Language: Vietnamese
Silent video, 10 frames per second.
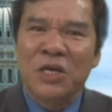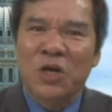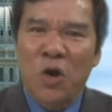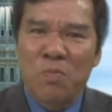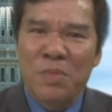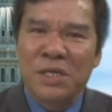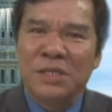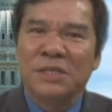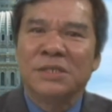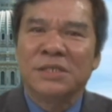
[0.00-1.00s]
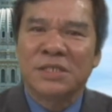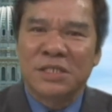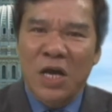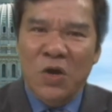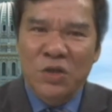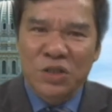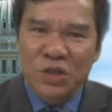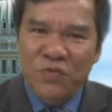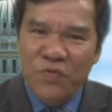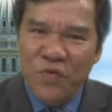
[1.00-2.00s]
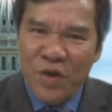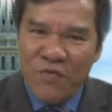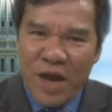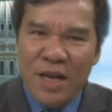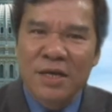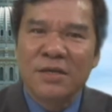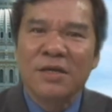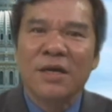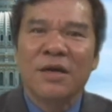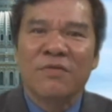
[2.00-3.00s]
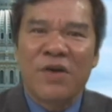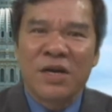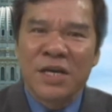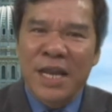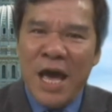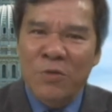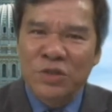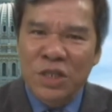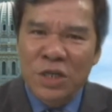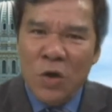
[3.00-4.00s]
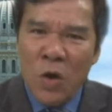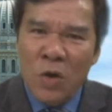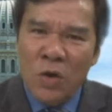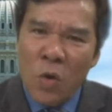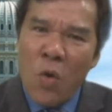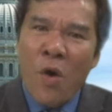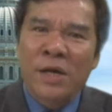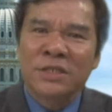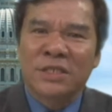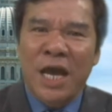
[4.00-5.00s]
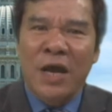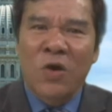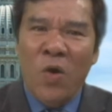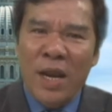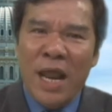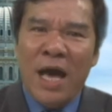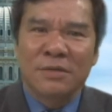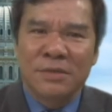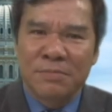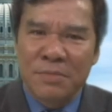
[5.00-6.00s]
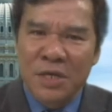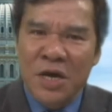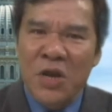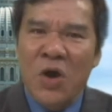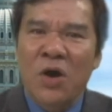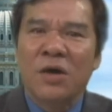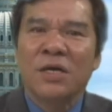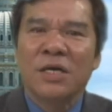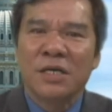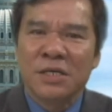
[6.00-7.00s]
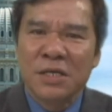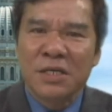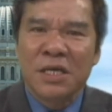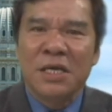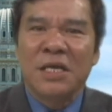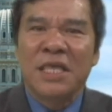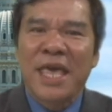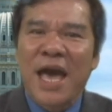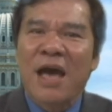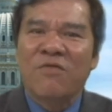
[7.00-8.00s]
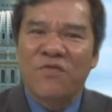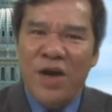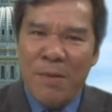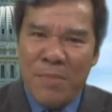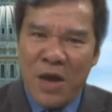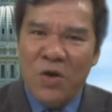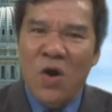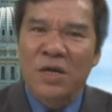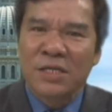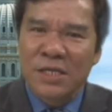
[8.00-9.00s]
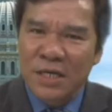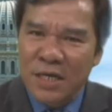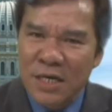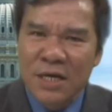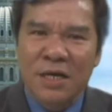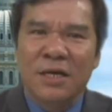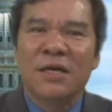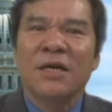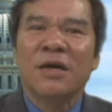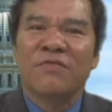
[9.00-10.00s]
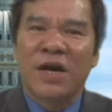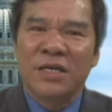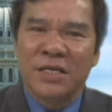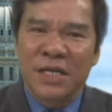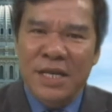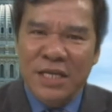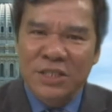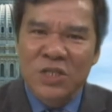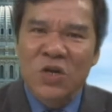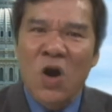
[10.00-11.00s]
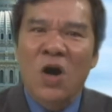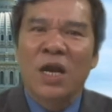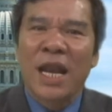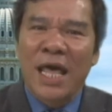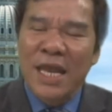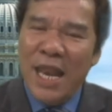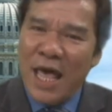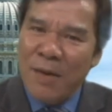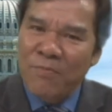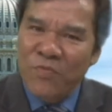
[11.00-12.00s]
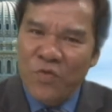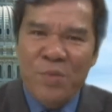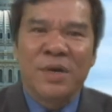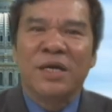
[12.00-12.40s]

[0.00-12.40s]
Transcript: công bình sẽ có sự vui vẻ lớn và người nào sinh con khôn ngoan sẽ khói lạc nơi nó ước gì cha và mẹ con được hớn hở và người đã sinh con lấy làm vui mừng.